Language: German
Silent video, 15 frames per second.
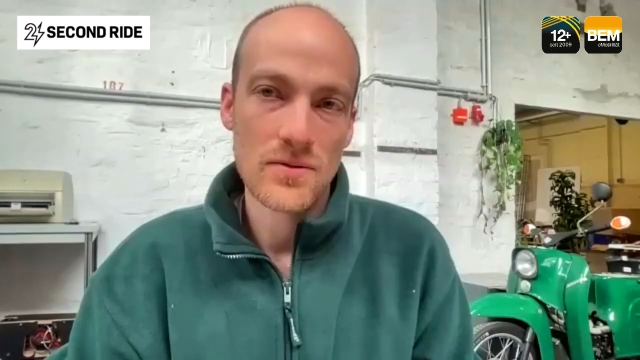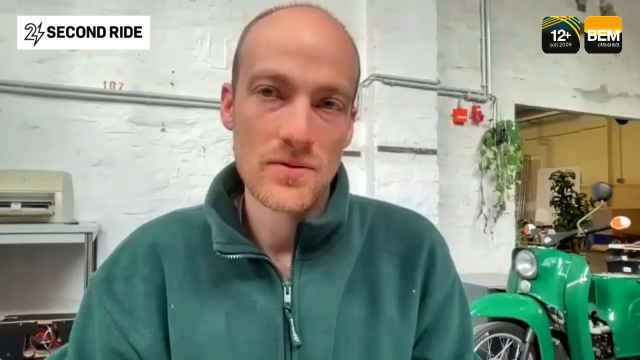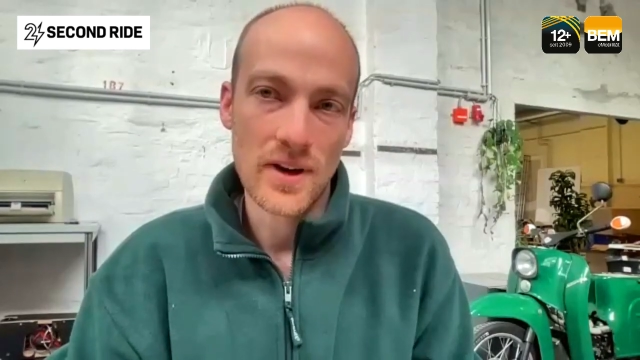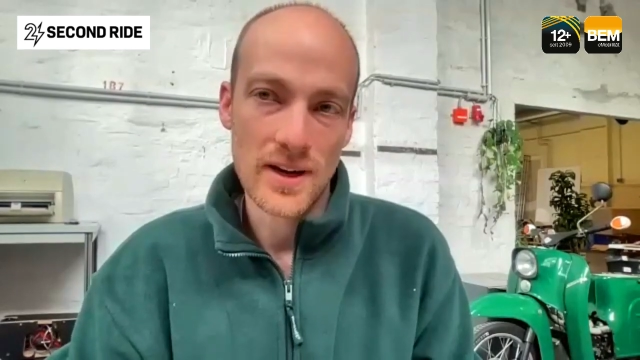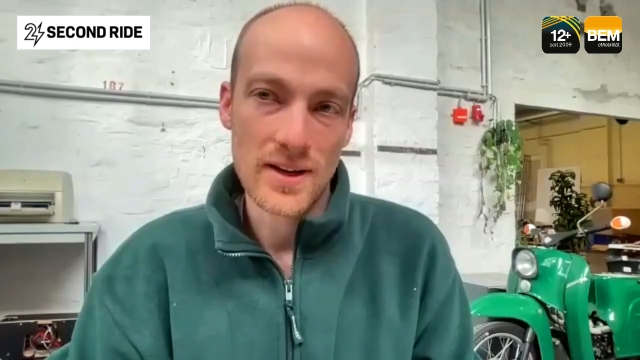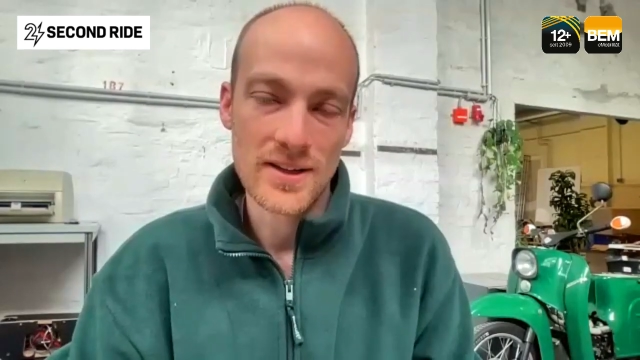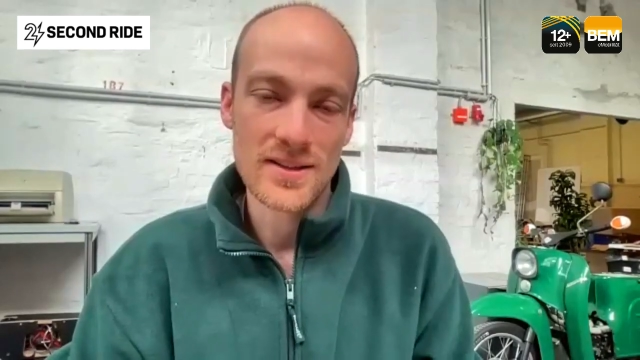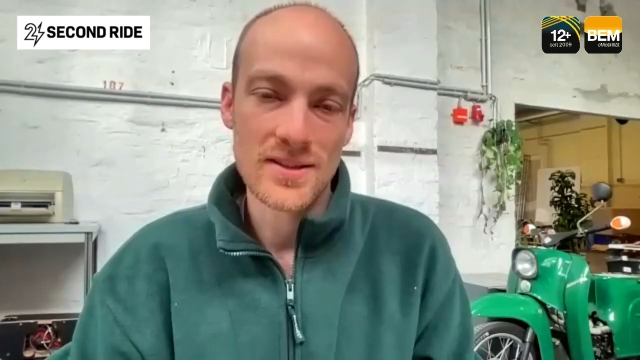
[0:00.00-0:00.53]
Wir
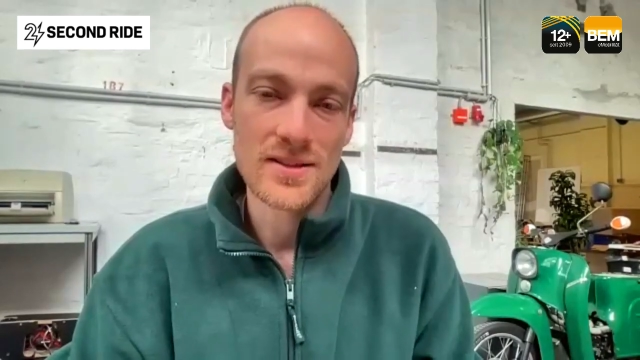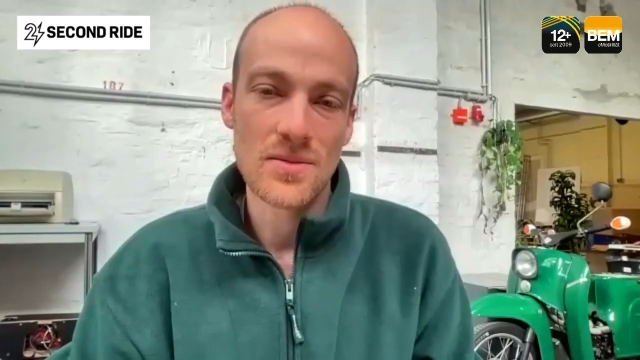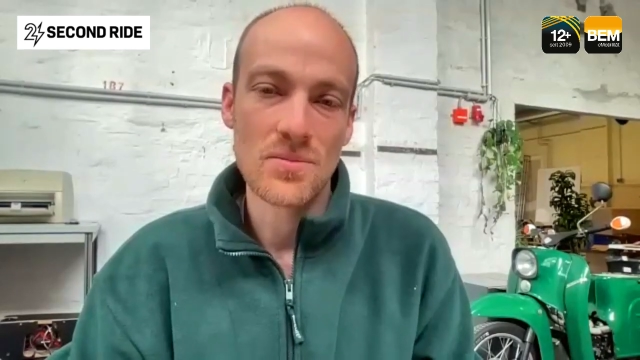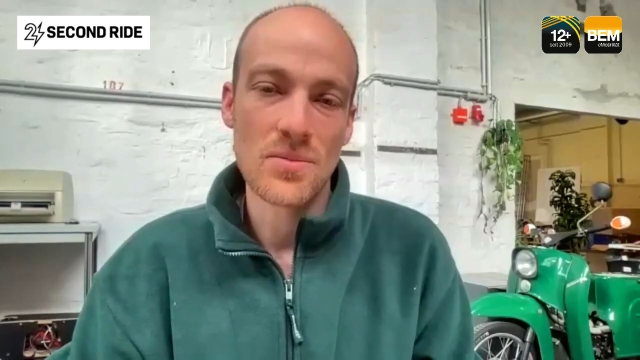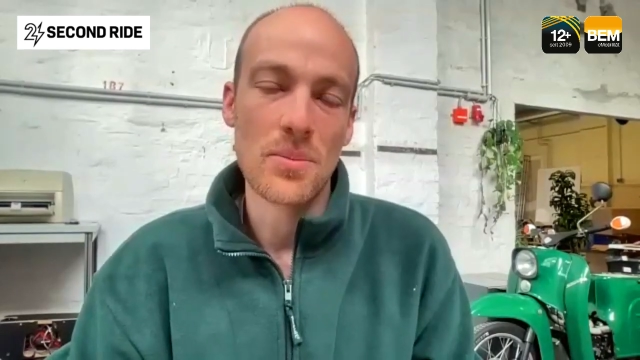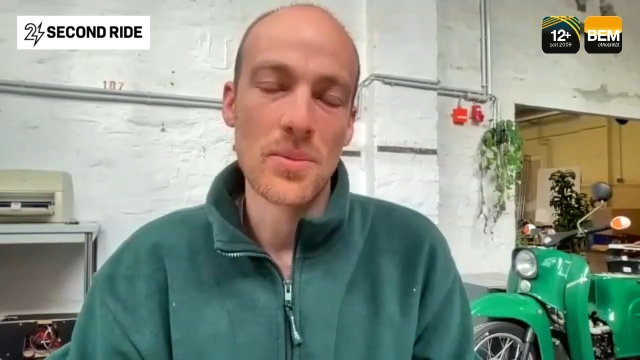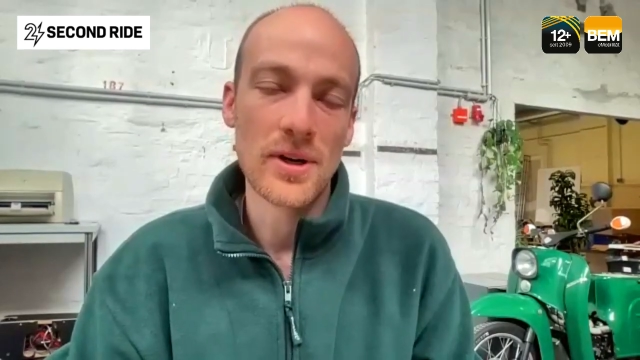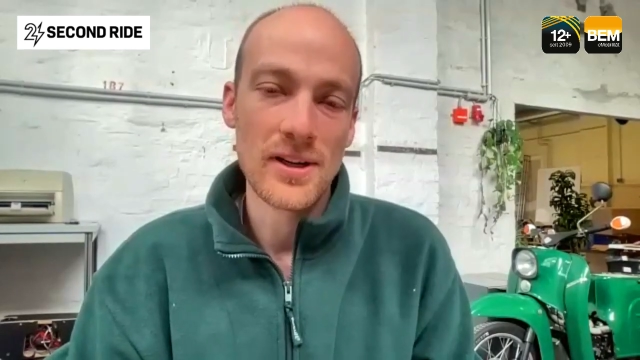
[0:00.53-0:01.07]
feiern jetzt
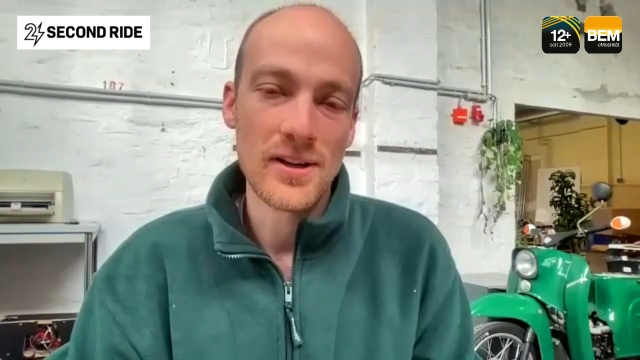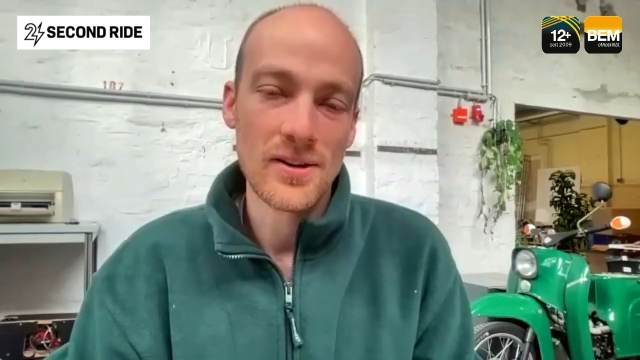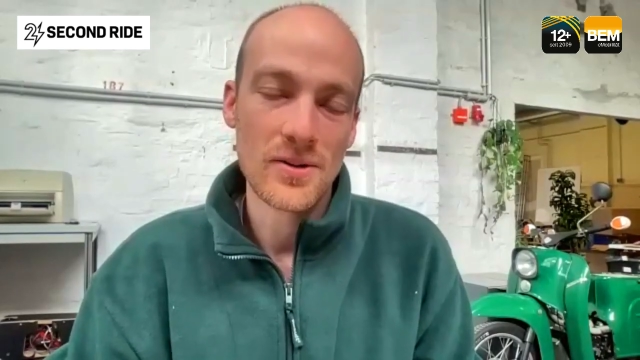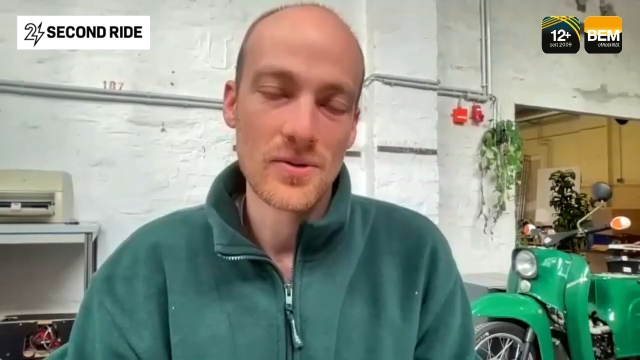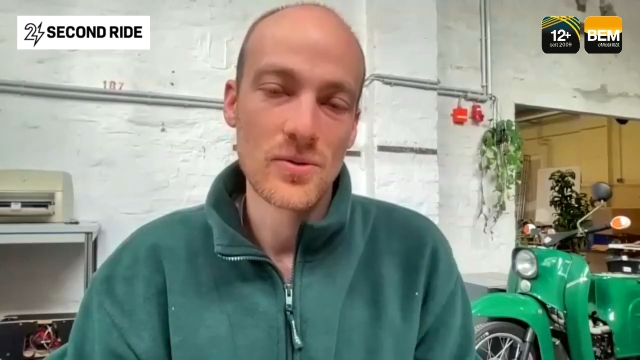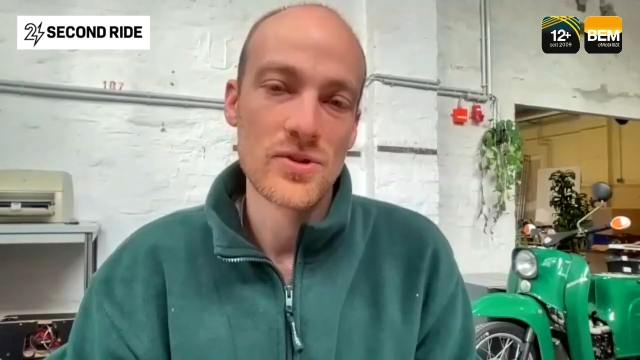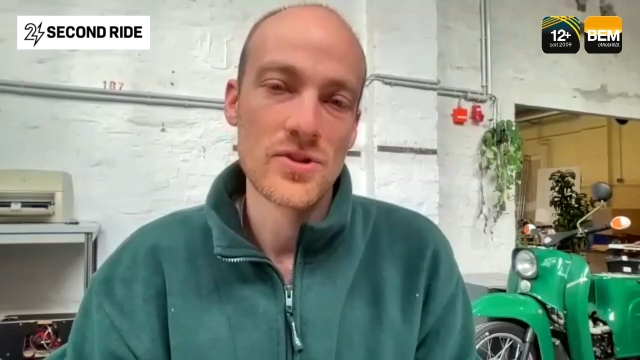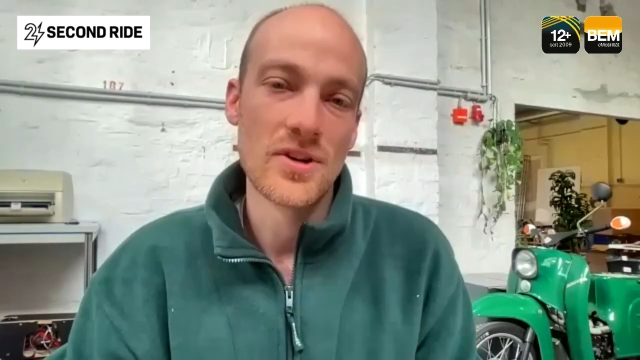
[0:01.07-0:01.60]
im
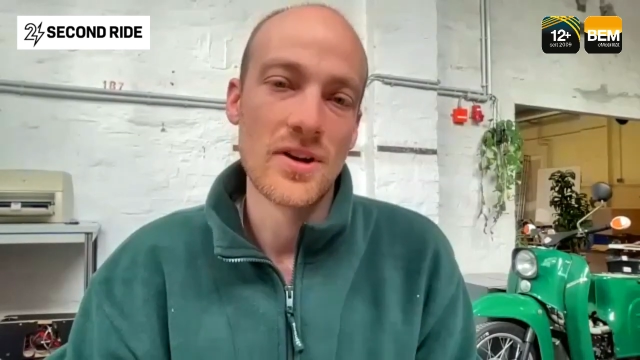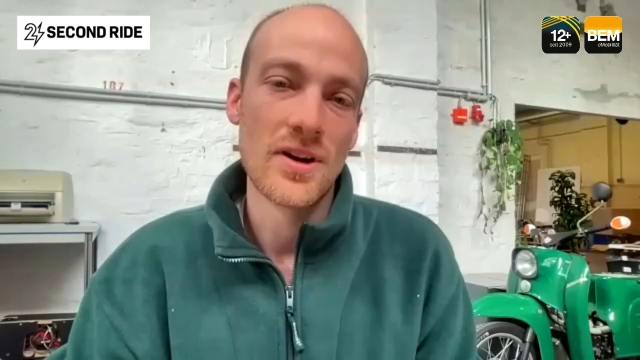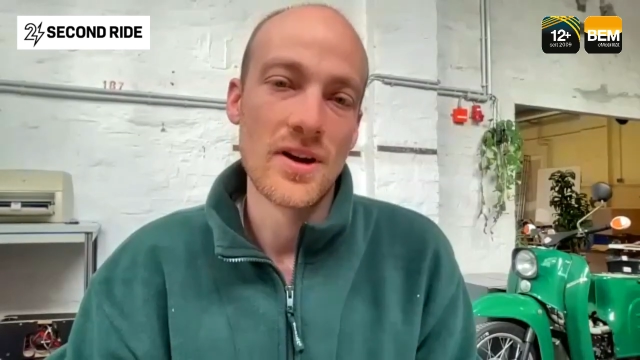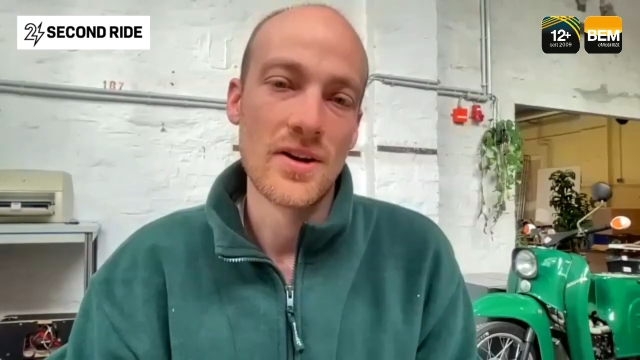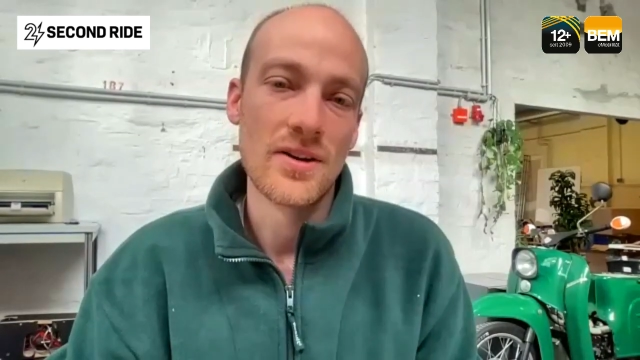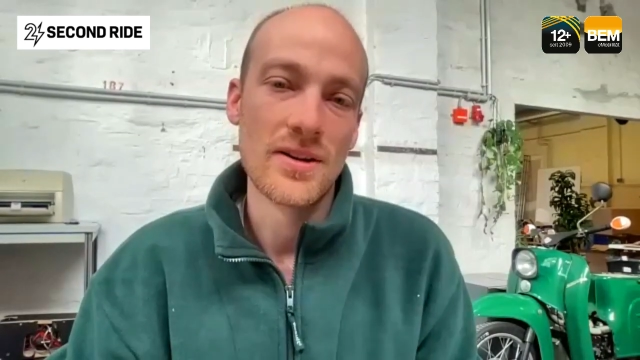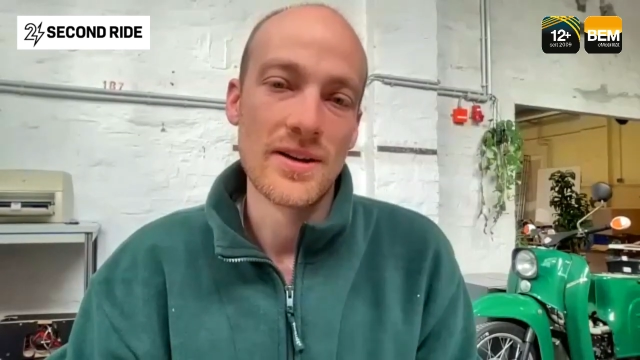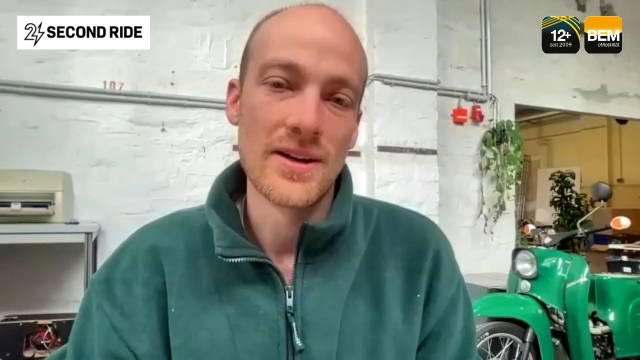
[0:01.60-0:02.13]
April
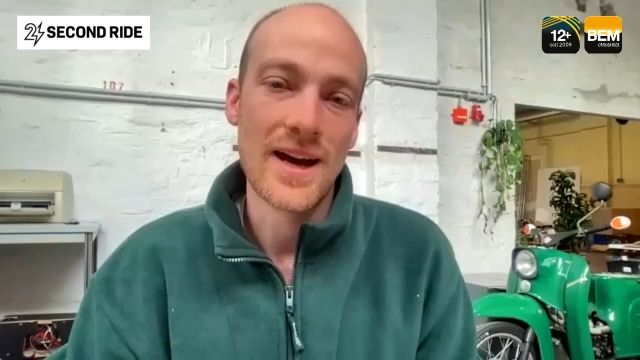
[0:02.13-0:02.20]
unser äh,